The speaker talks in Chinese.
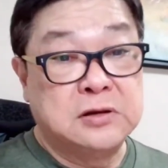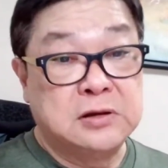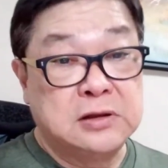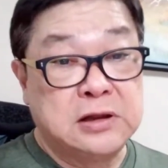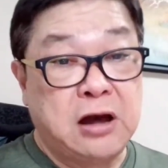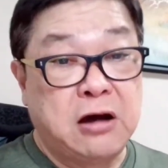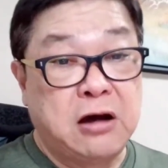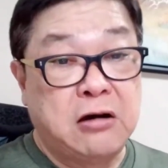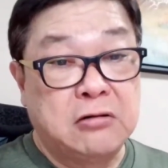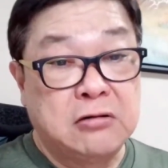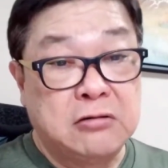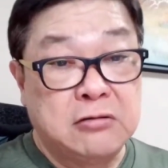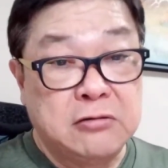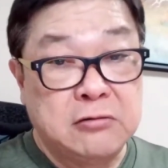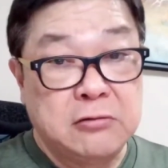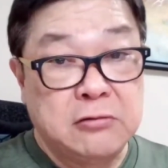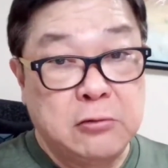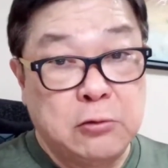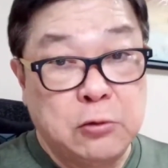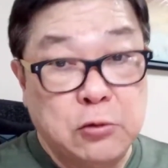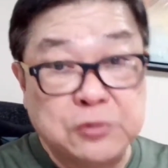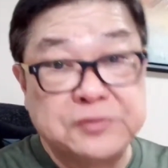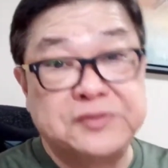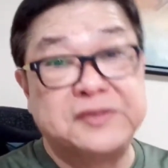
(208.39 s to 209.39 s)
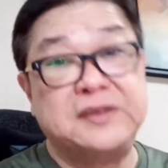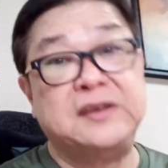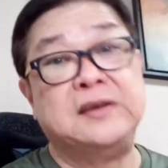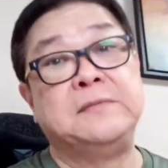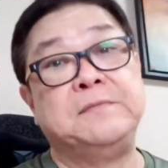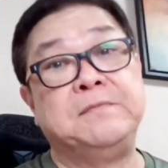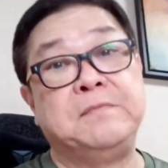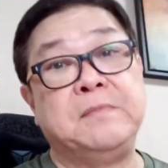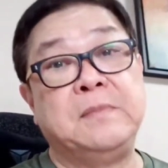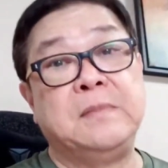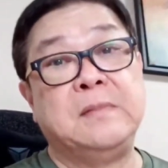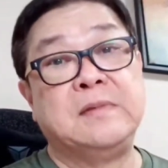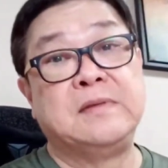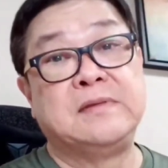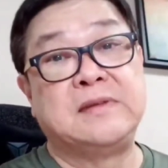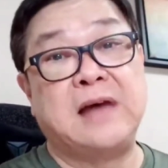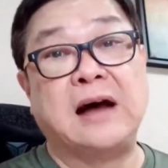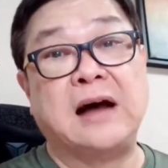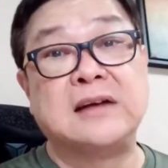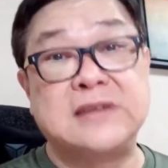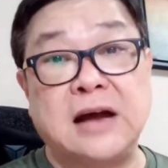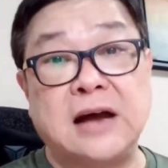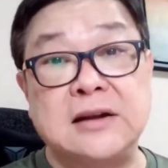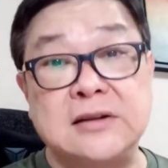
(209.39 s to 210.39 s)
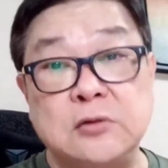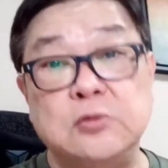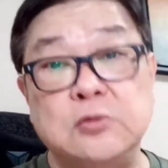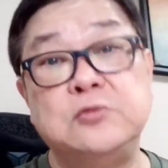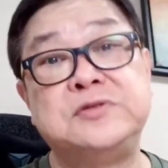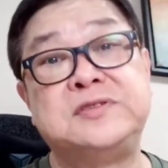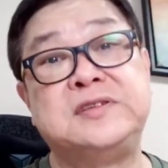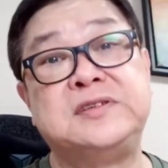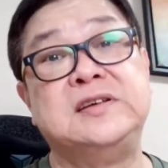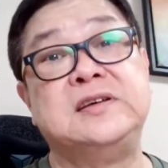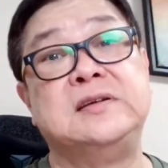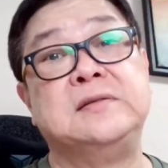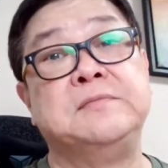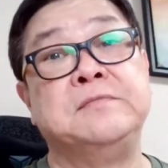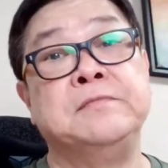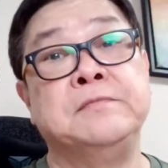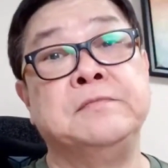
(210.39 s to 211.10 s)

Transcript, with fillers: 要呼吸长长的呼吸。